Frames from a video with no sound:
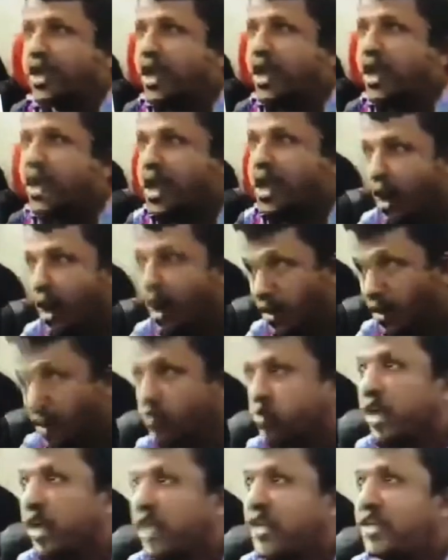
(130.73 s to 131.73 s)
তো
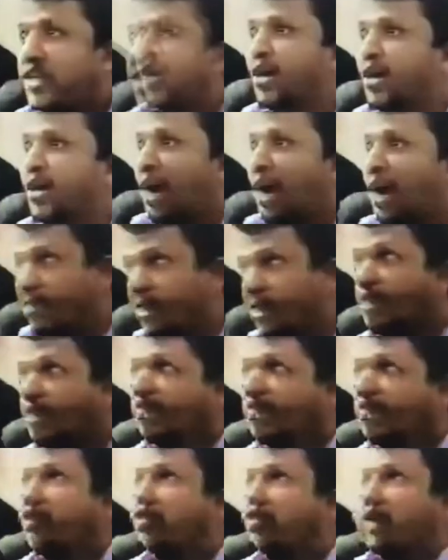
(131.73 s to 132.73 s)
বিভিন্ন
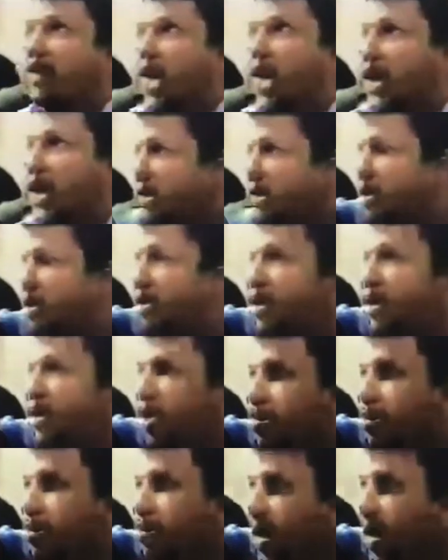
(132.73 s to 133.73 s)
সংবাদ মাধ্যমে এ নিয়ে
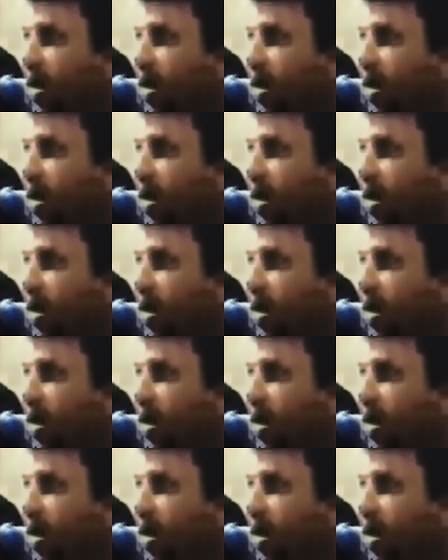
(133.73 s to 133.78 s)
সংবাদ